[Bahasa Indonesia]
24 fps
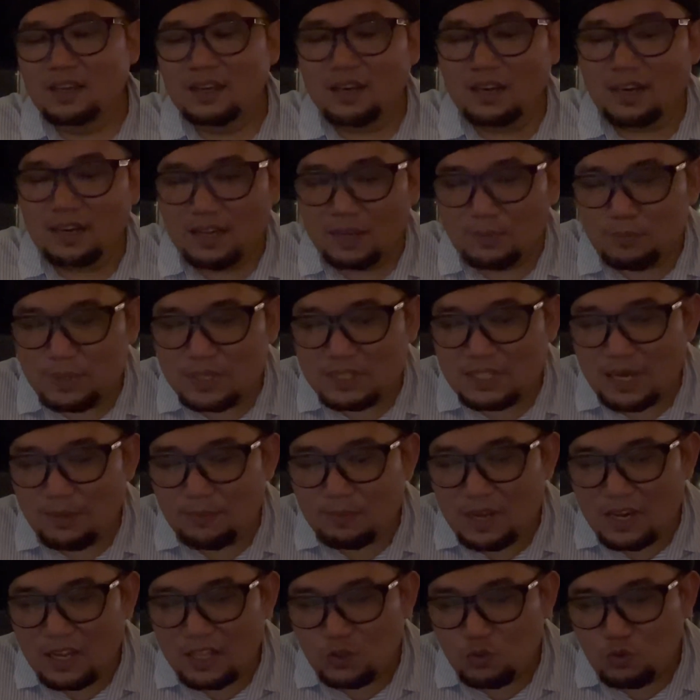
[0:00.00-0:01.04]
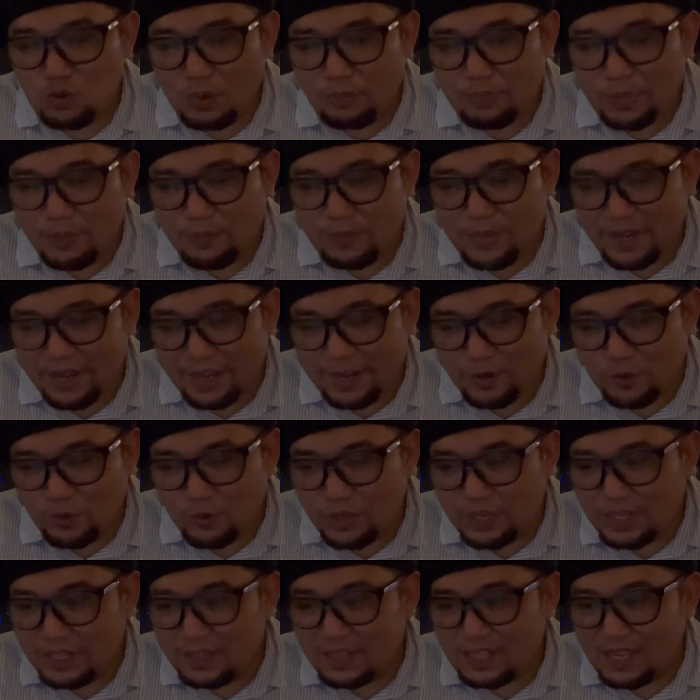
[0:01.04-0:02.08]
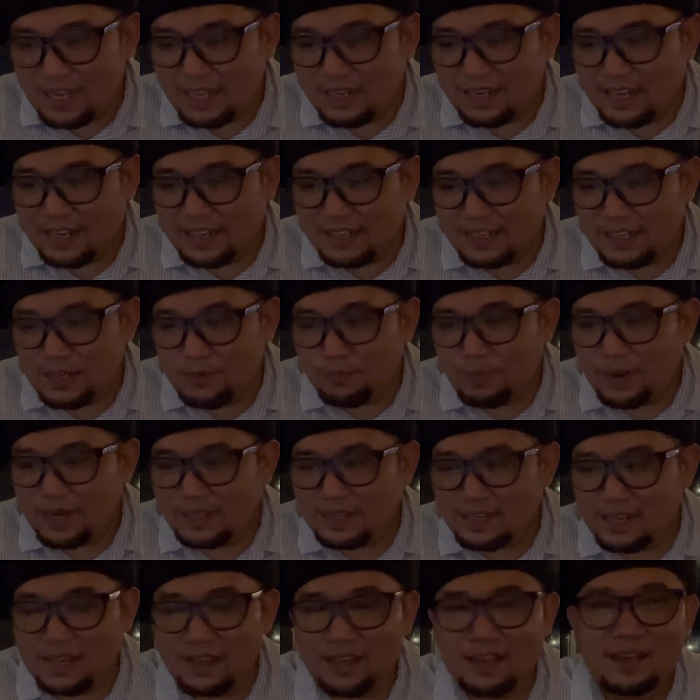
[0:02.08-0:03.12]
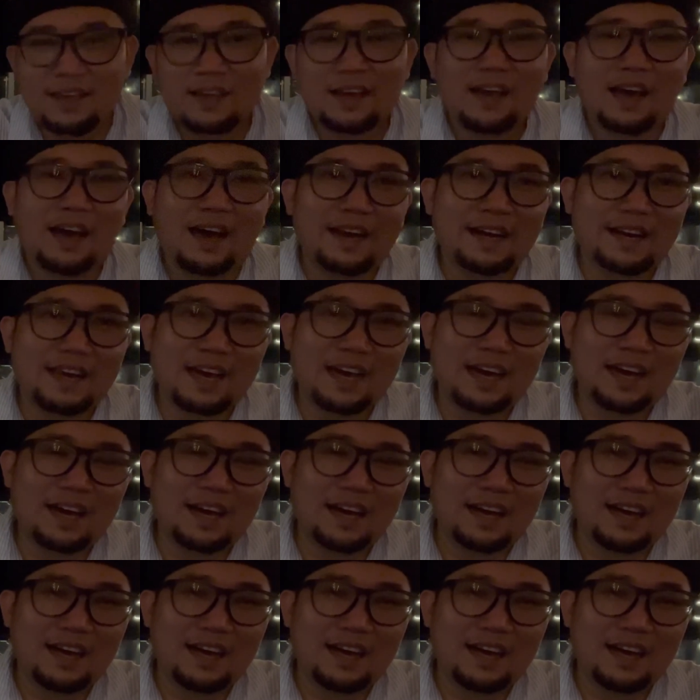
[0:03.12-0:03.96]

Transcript: Eh, bersama ketua PBNU kita dan di depannya ada